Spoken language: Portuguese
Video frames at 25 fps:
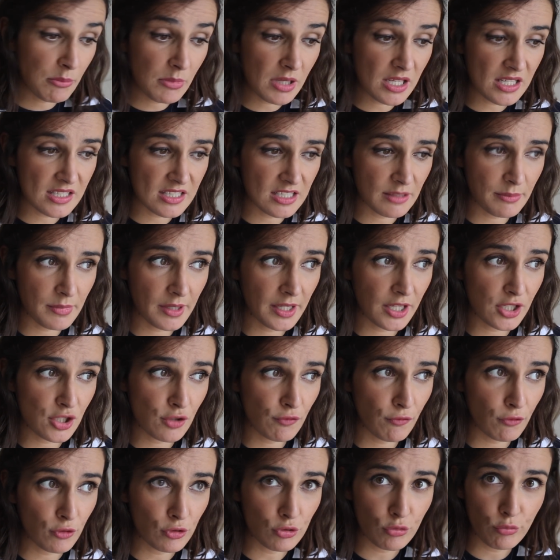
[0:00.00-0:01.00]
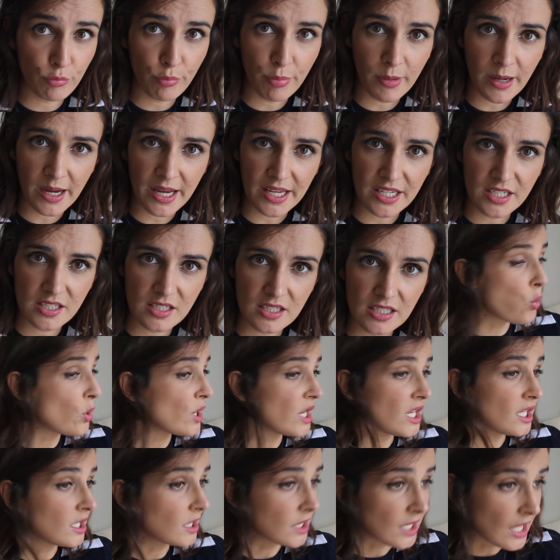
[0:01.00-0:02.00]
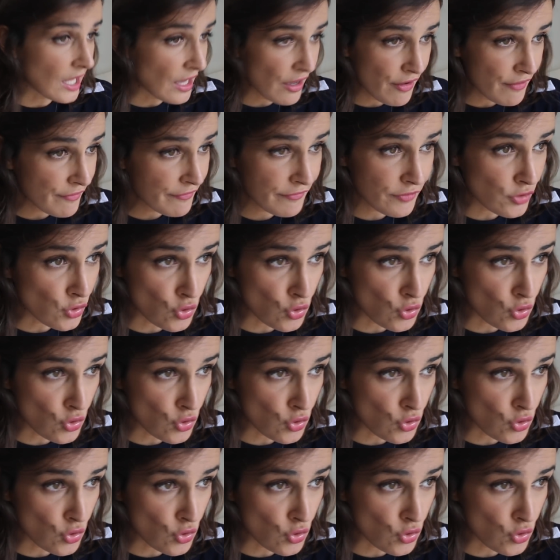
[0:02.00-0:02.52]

amigos e amigas que foram pais, we love